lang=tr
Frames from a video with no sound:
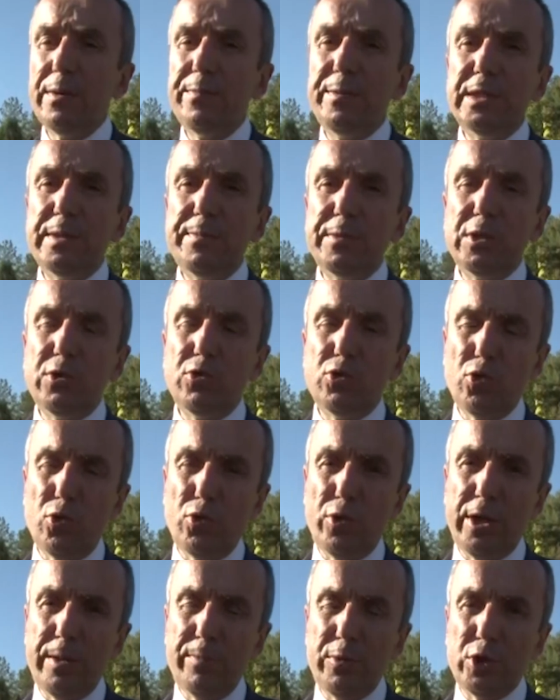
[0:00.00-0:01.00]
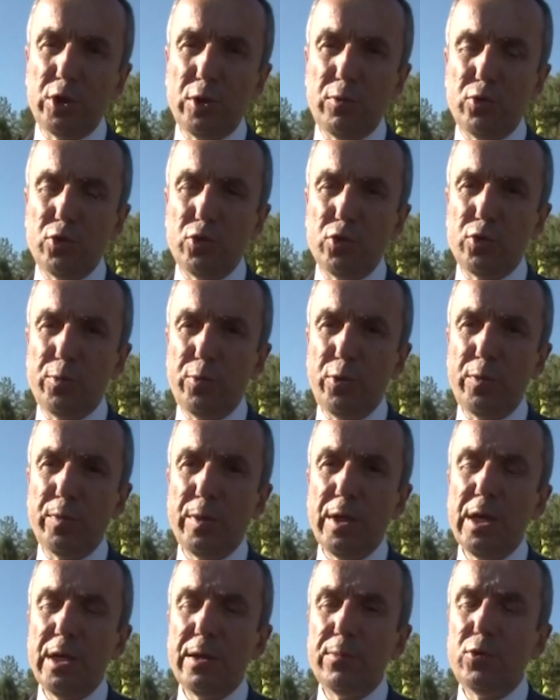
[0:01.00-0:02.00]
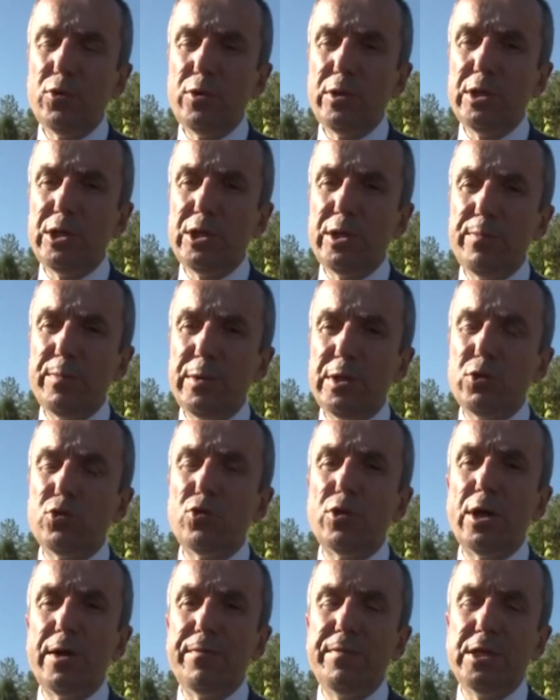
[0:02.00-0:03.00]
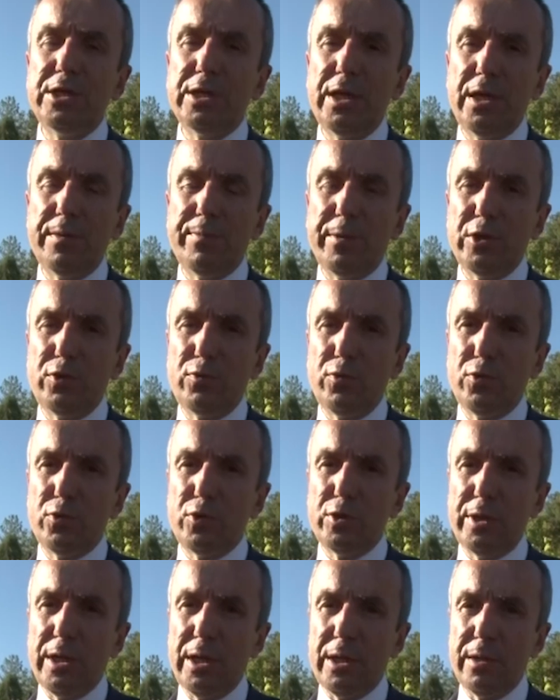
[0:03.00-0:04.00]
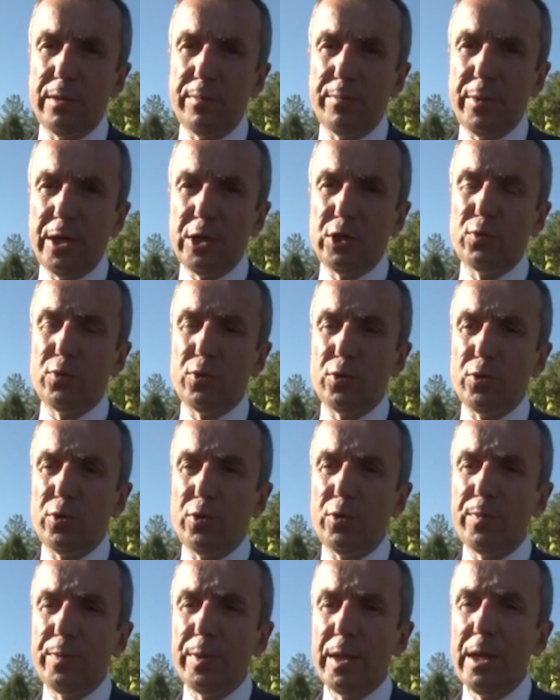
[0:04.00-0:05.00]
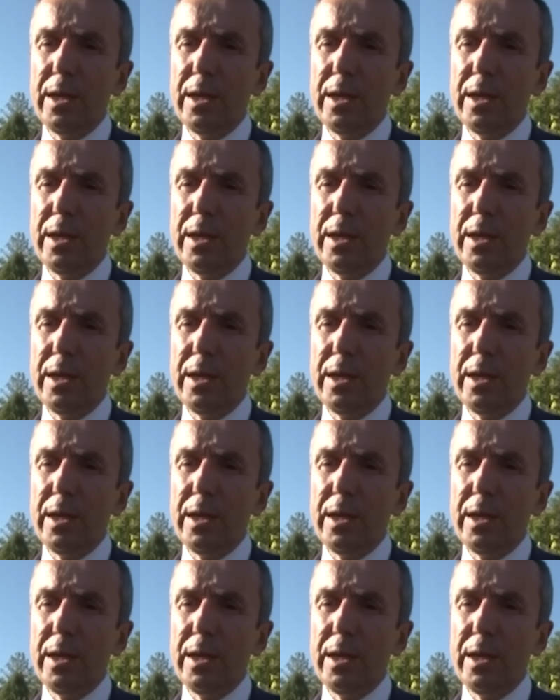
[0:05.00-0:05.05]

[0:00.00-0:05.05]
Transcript: Bizim için çok önemli çavuş üzümü. Bunun için biz coğrafi işaret başvurusuna başvurduk.